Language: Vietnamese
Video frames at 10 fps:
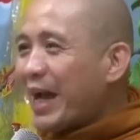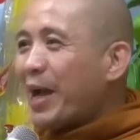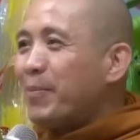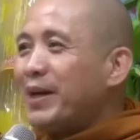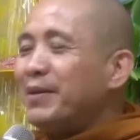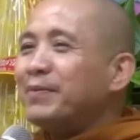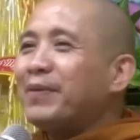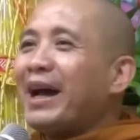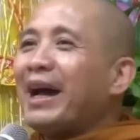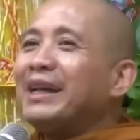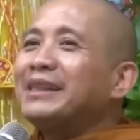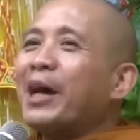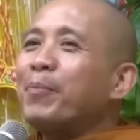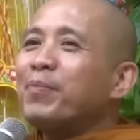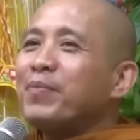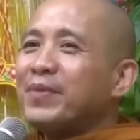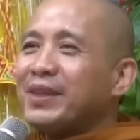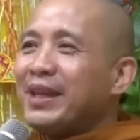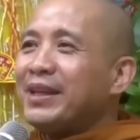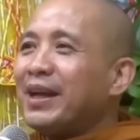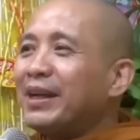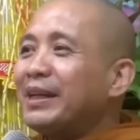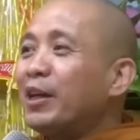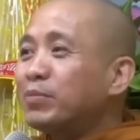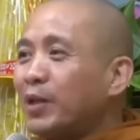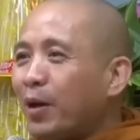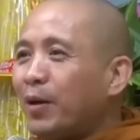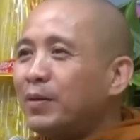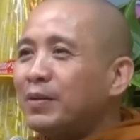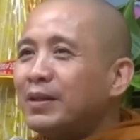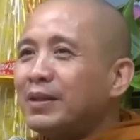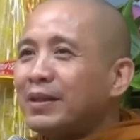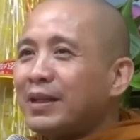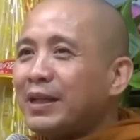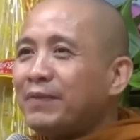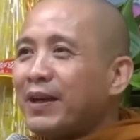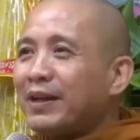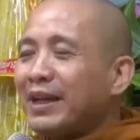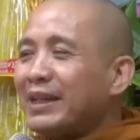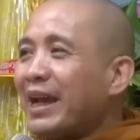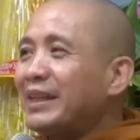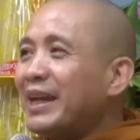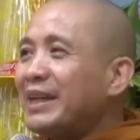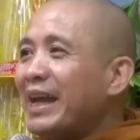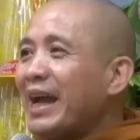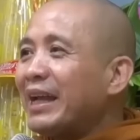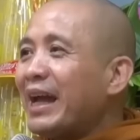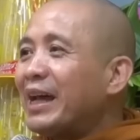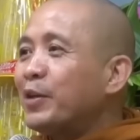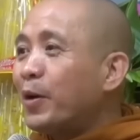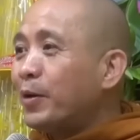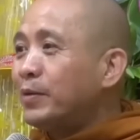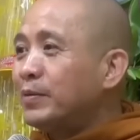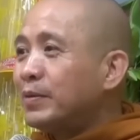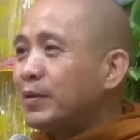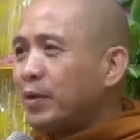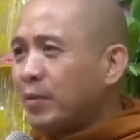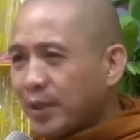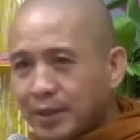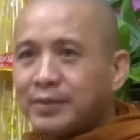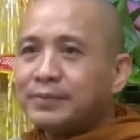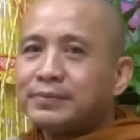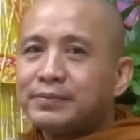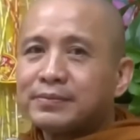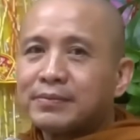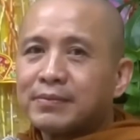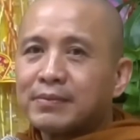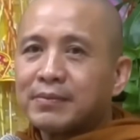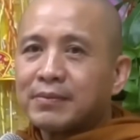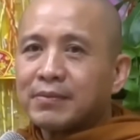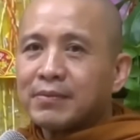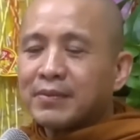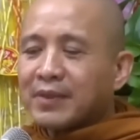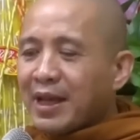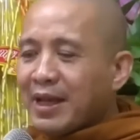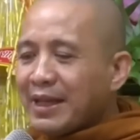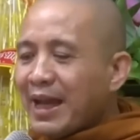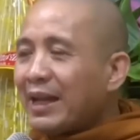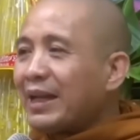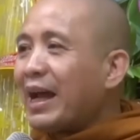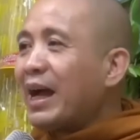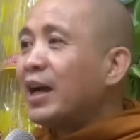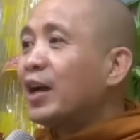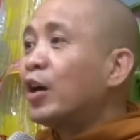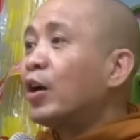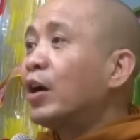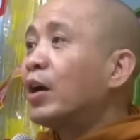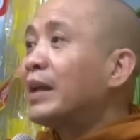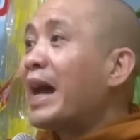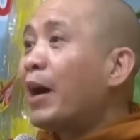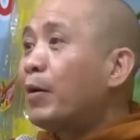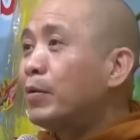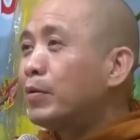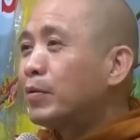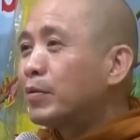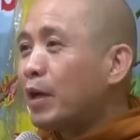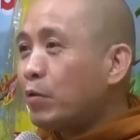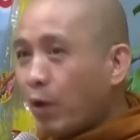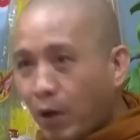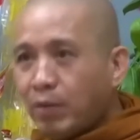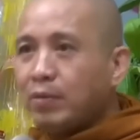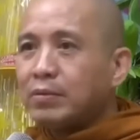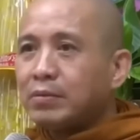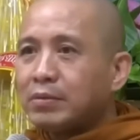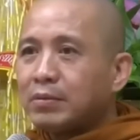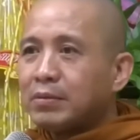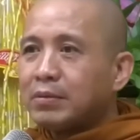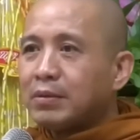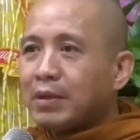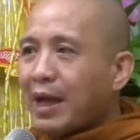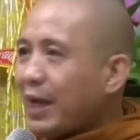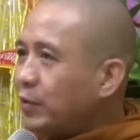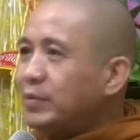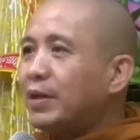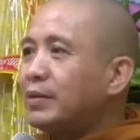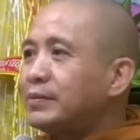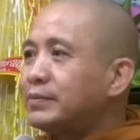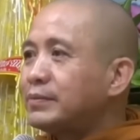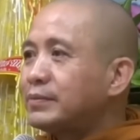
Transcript: mà mình phải tập nhìn ở cái góc độ là đức phật ngài dạy thế gian là vô vô thường thế gian là đau đau khổ ai cũng khổ